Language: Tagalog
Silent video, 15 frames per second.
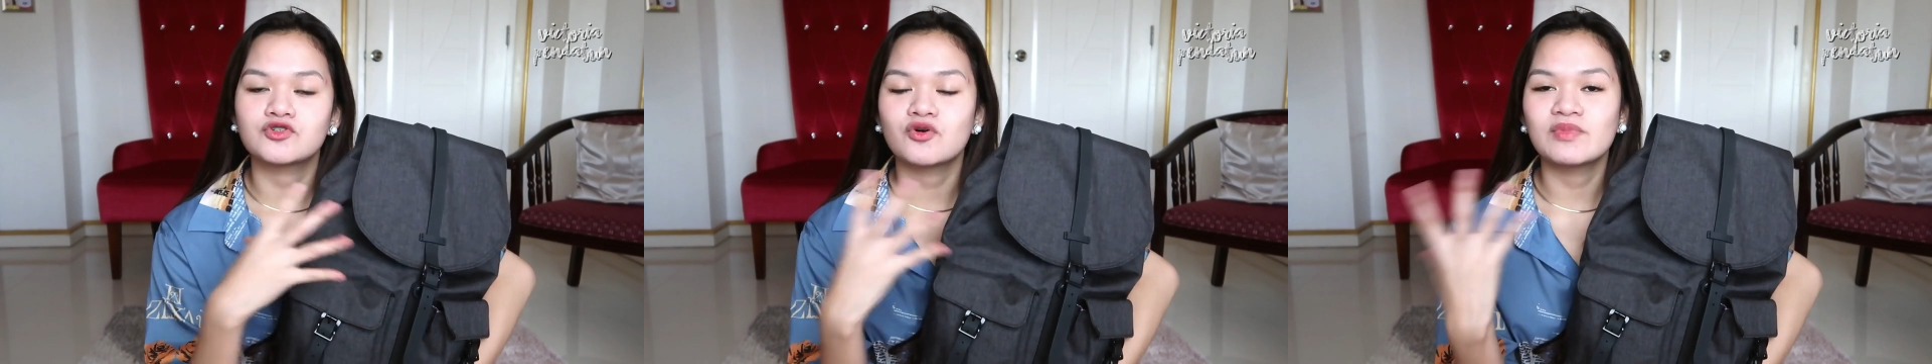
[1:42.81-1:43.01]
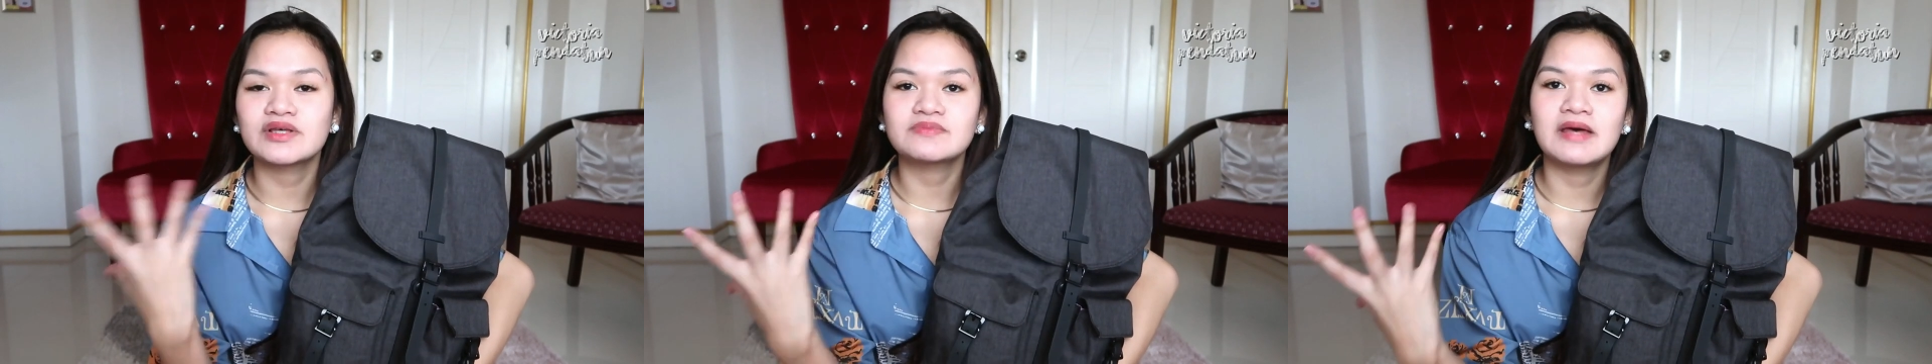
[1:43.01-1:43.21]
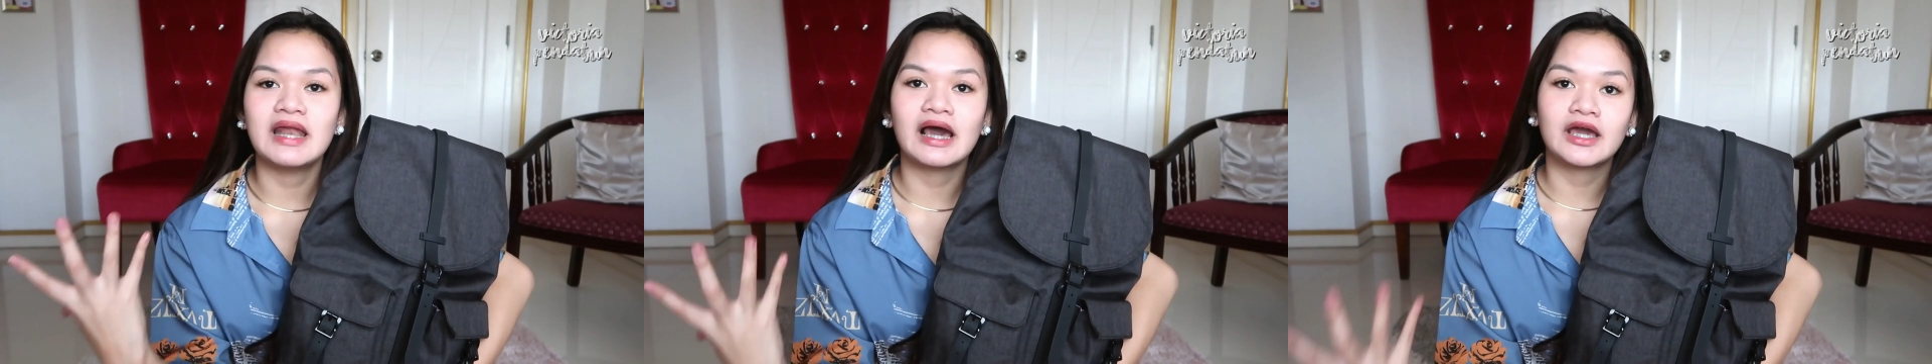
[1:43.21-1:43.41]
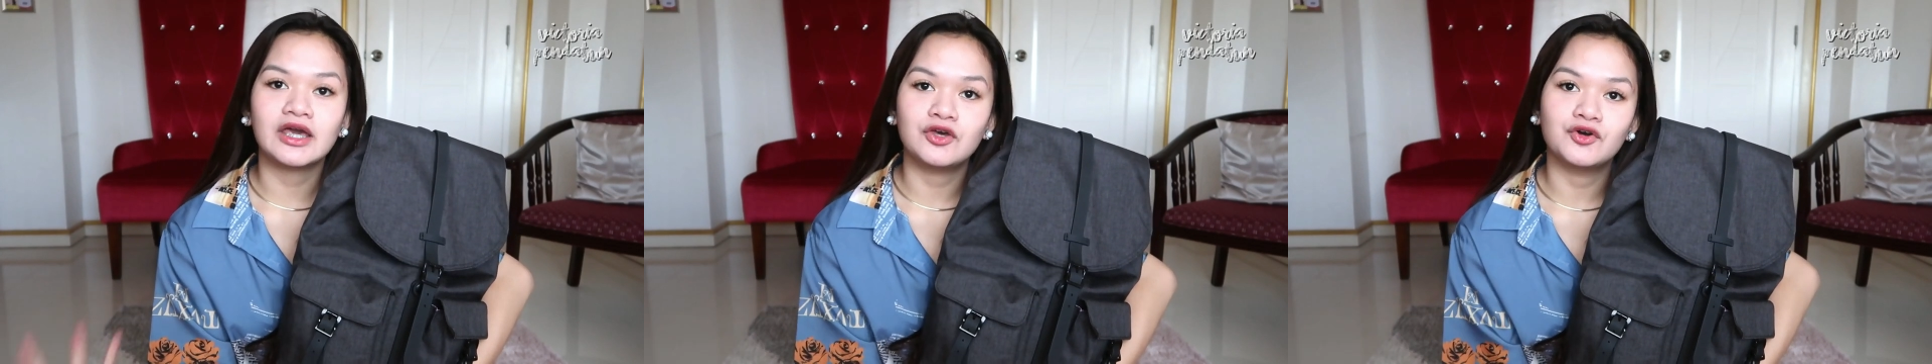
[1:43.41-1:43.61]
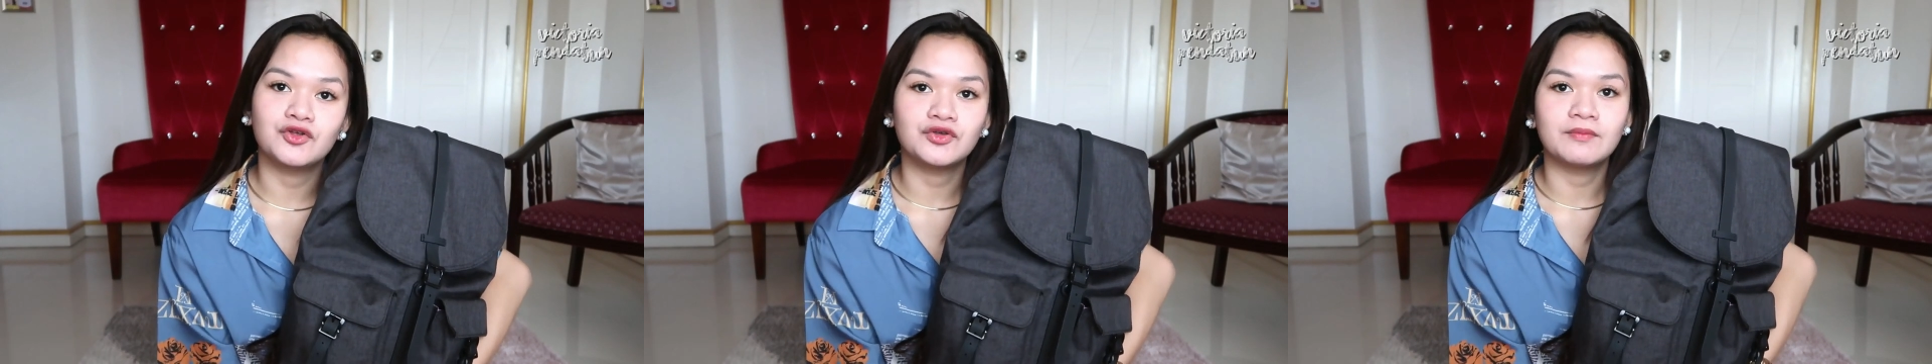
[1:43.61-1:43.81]
So, mas
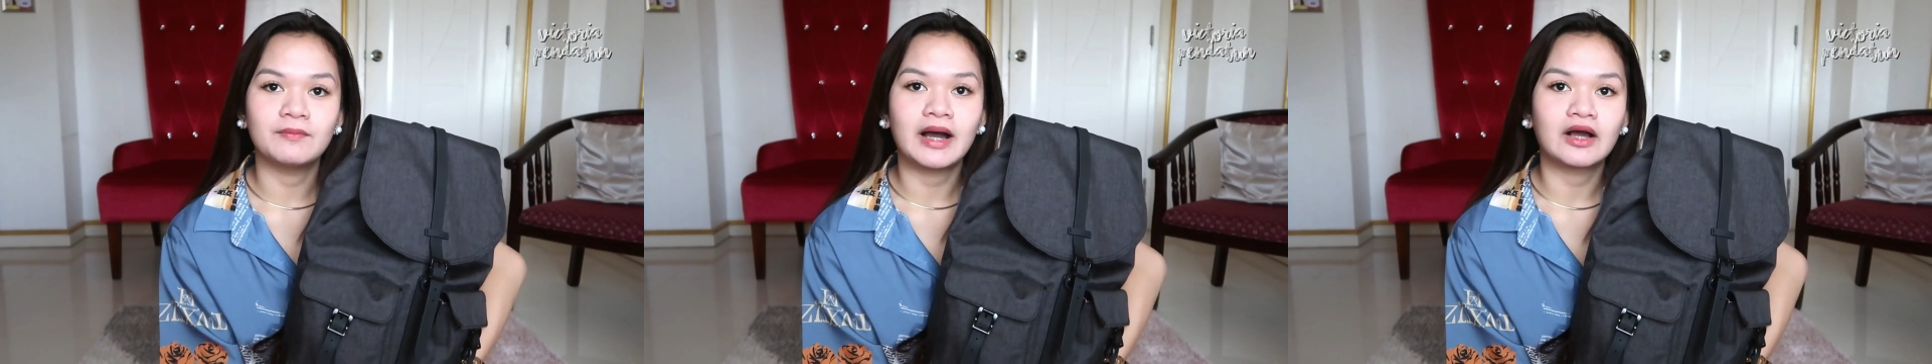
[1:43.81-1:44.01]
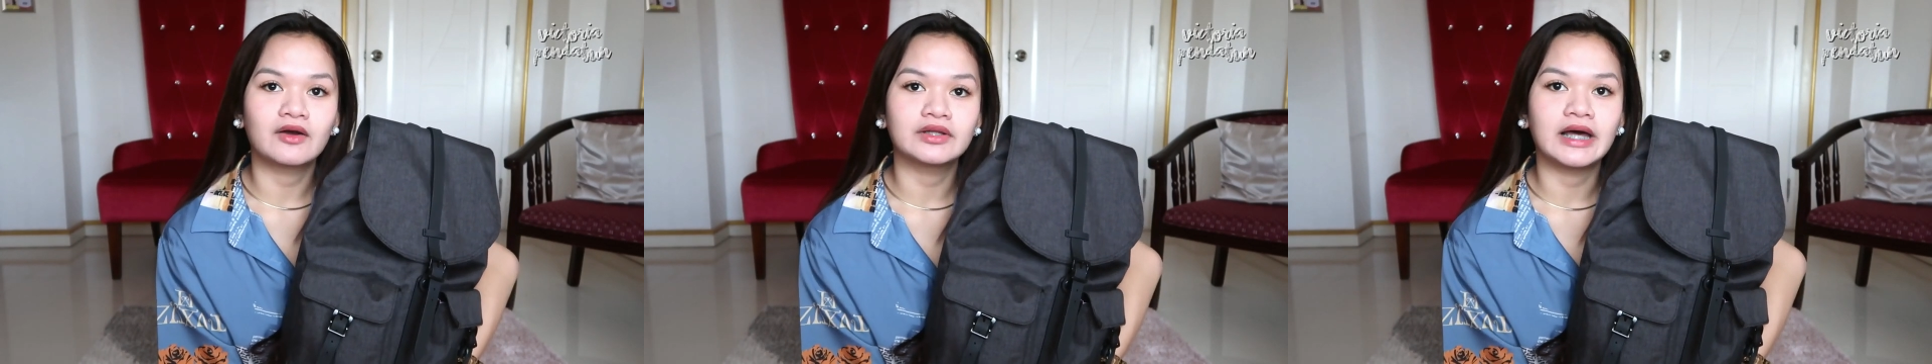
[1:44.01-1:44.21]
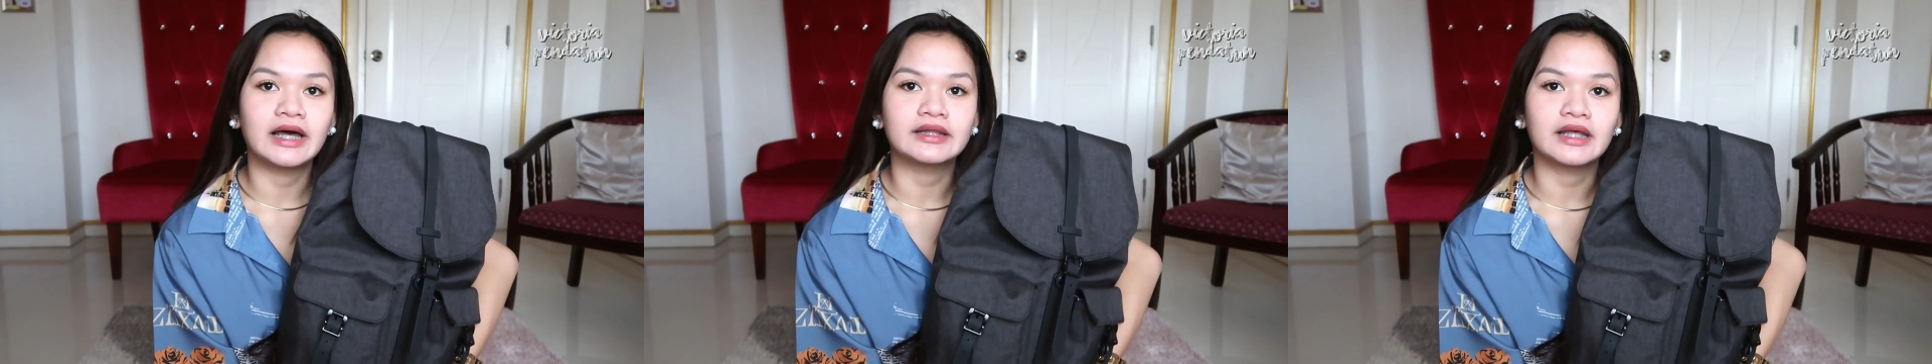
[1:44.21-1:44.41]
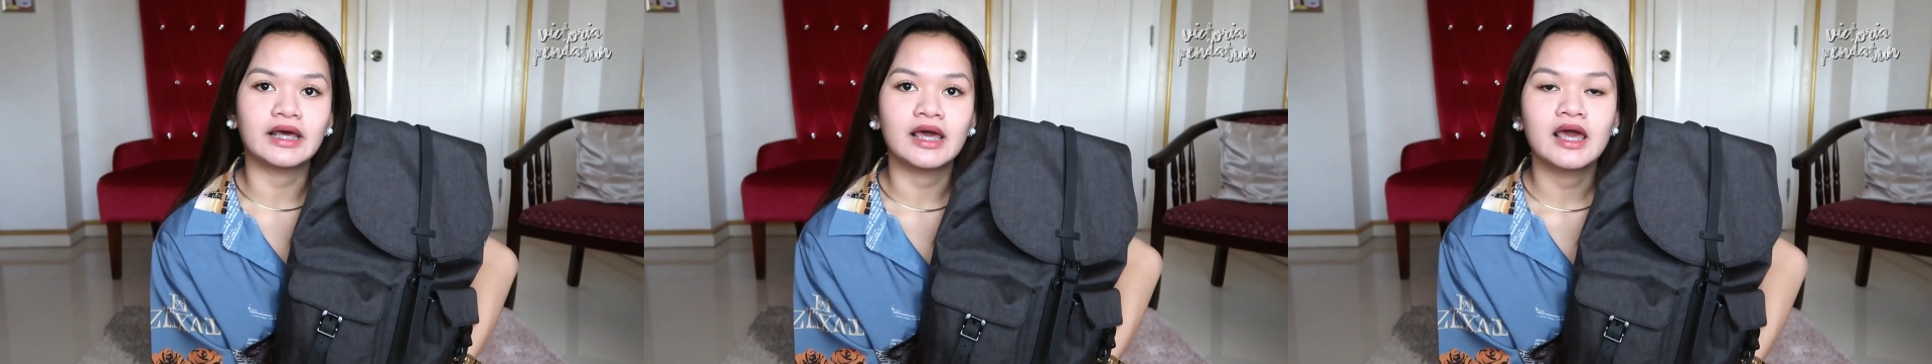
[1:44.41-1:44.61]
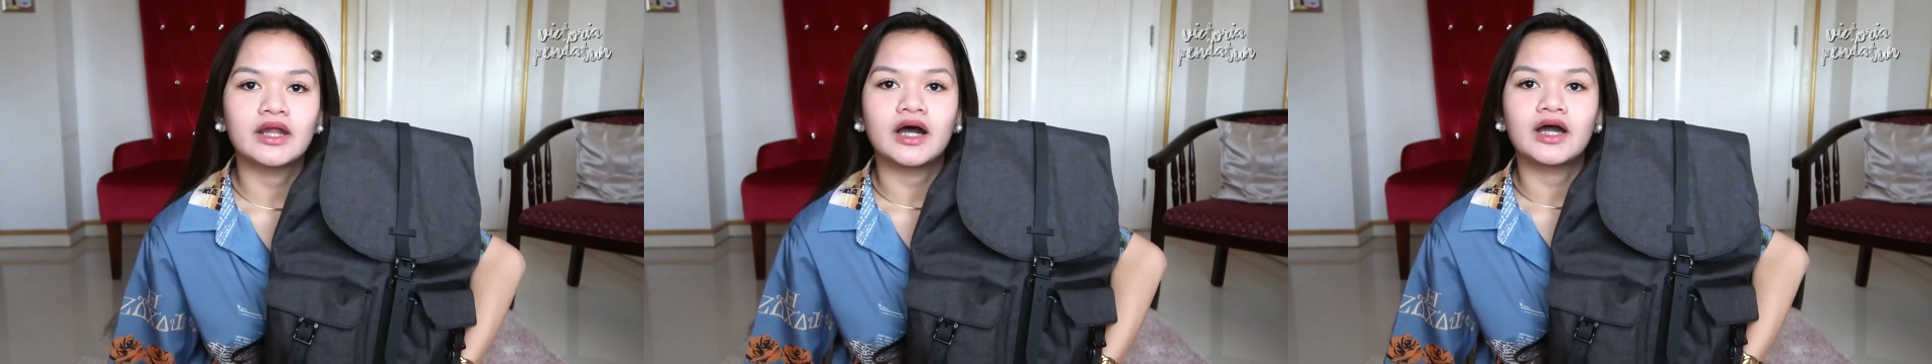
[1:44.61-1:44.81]
malaki yun yung bag ko dati.